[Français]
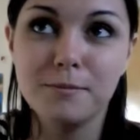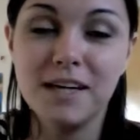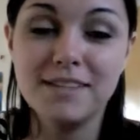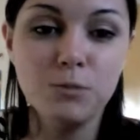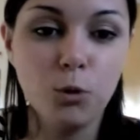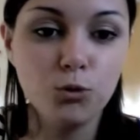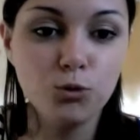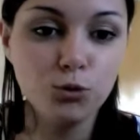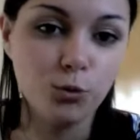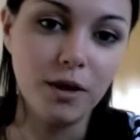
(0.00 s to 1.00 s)
quasiment
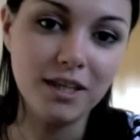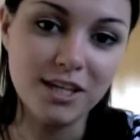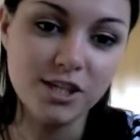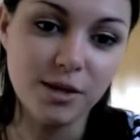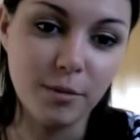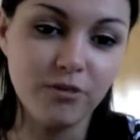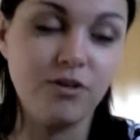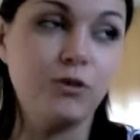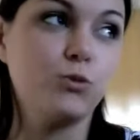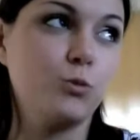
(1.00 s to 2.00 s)
tout son maquillage chez MAC,
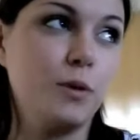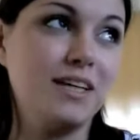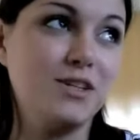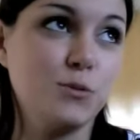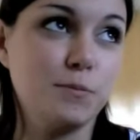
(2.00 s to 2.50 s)
enfin tout son maquillage.